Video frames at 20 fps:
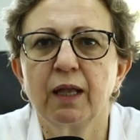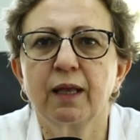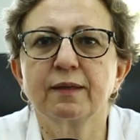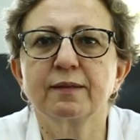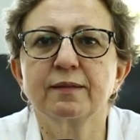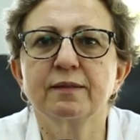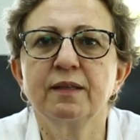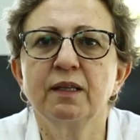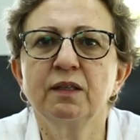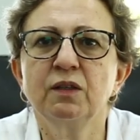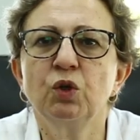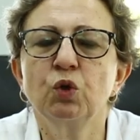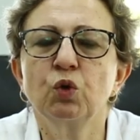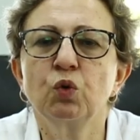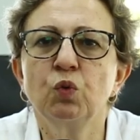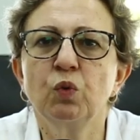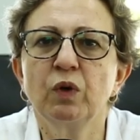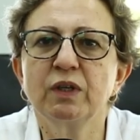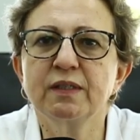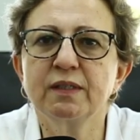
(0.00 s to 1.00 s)
خصنا
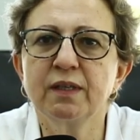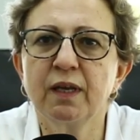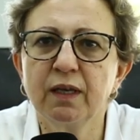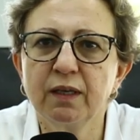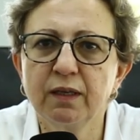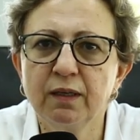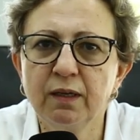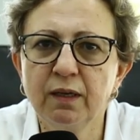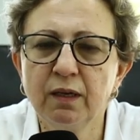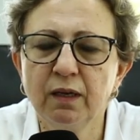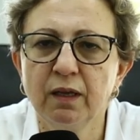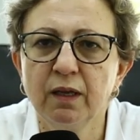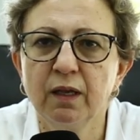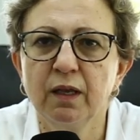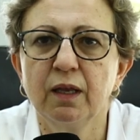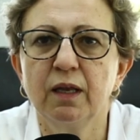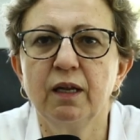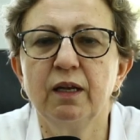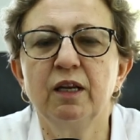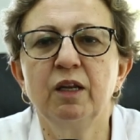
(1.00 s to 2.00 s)
نديرو وسائل
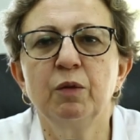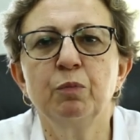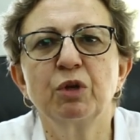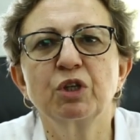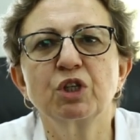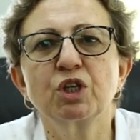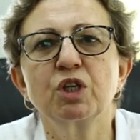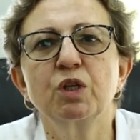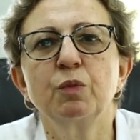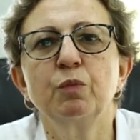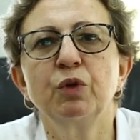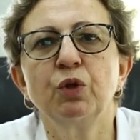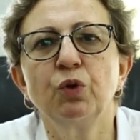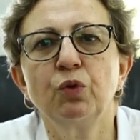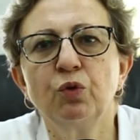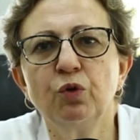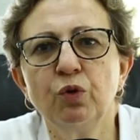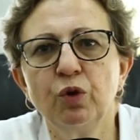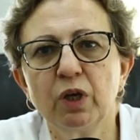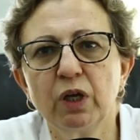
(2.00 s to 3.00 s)
اللي باش
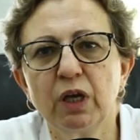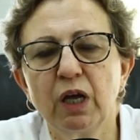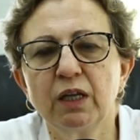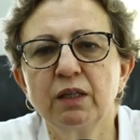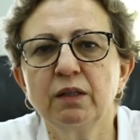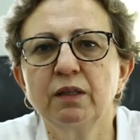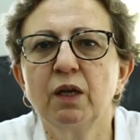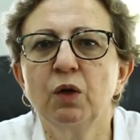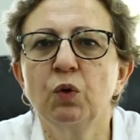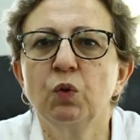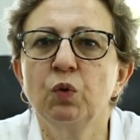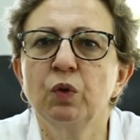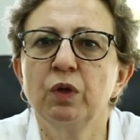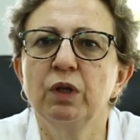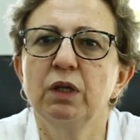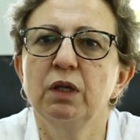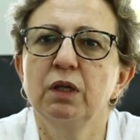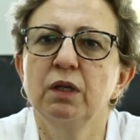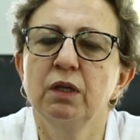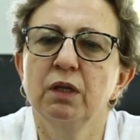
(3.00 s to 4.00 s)
نمنعوه انه
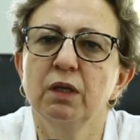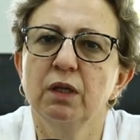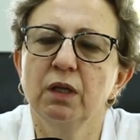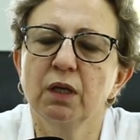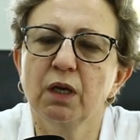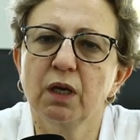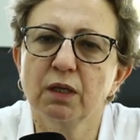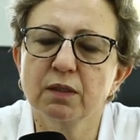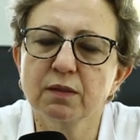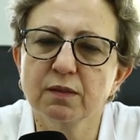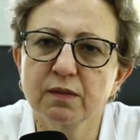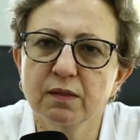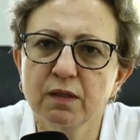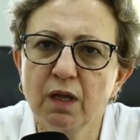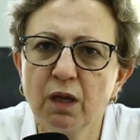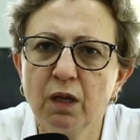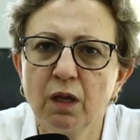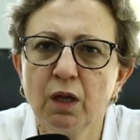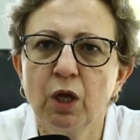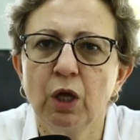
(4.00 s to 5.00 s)

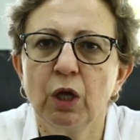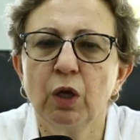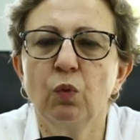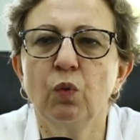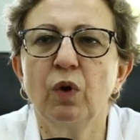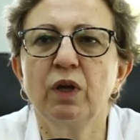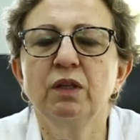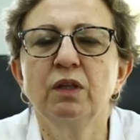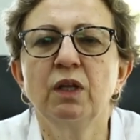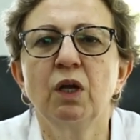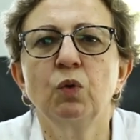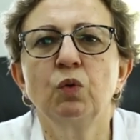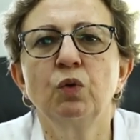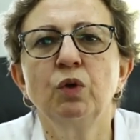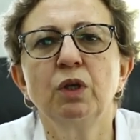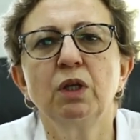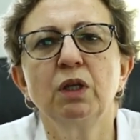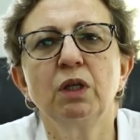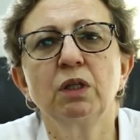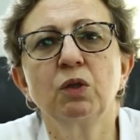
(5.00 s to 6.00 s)
يقرصنا
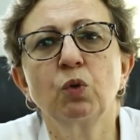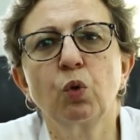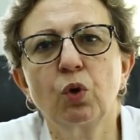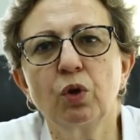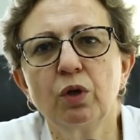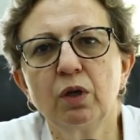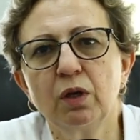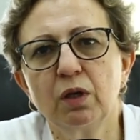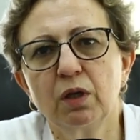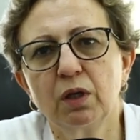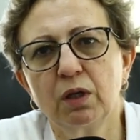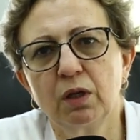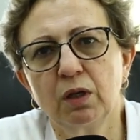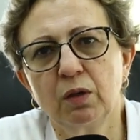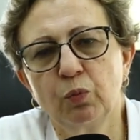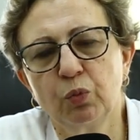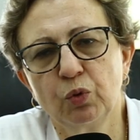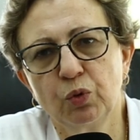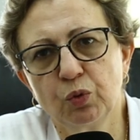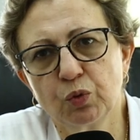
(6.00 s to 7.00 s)
وانه يدخل
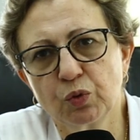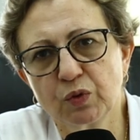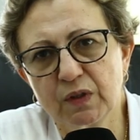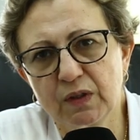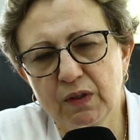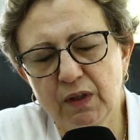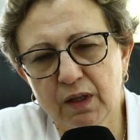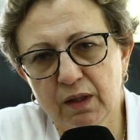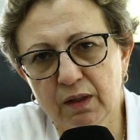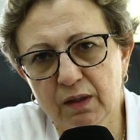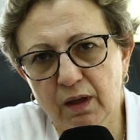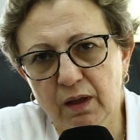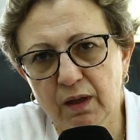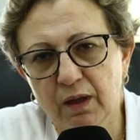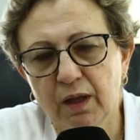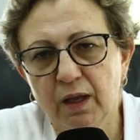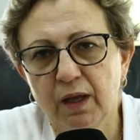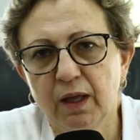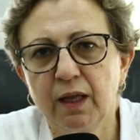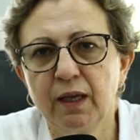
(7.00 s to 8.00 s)
البيوت ديالنا
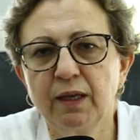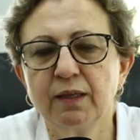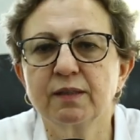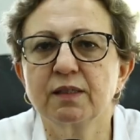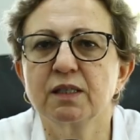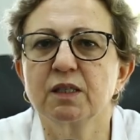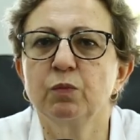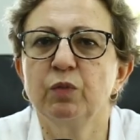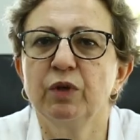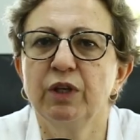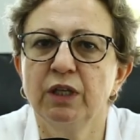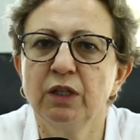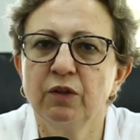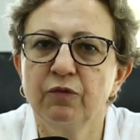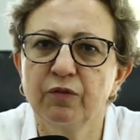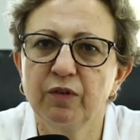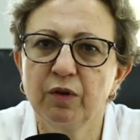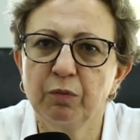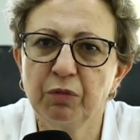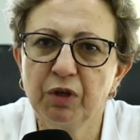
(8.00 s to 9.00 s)
حيت
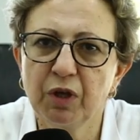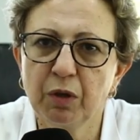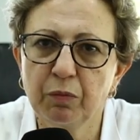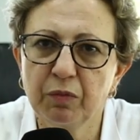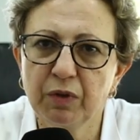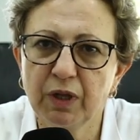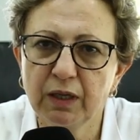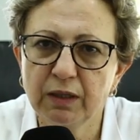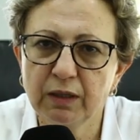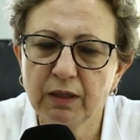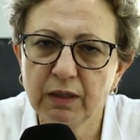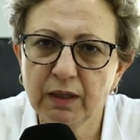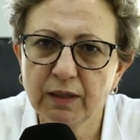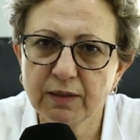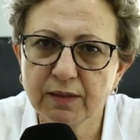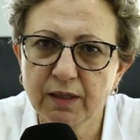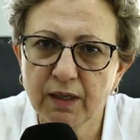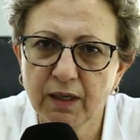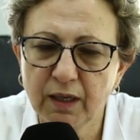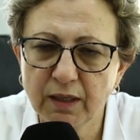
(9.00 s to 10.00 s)
70% من هاد
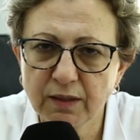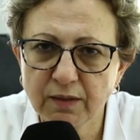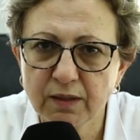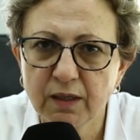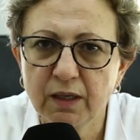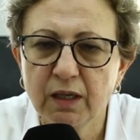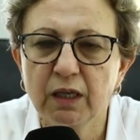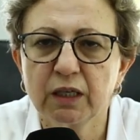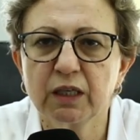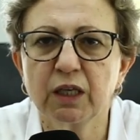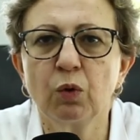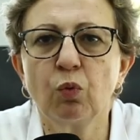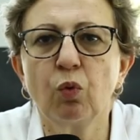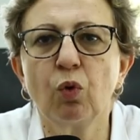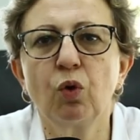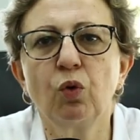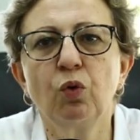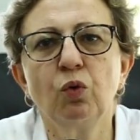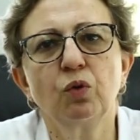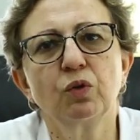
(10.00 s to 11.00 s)
اللسعات
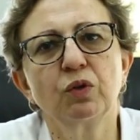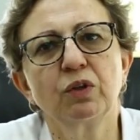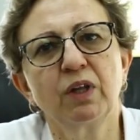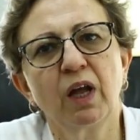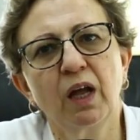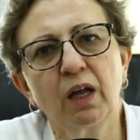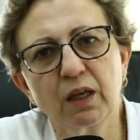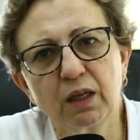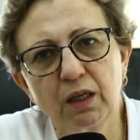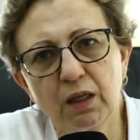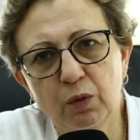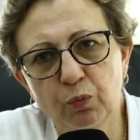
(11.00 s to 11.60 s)
كيوقعوا داخل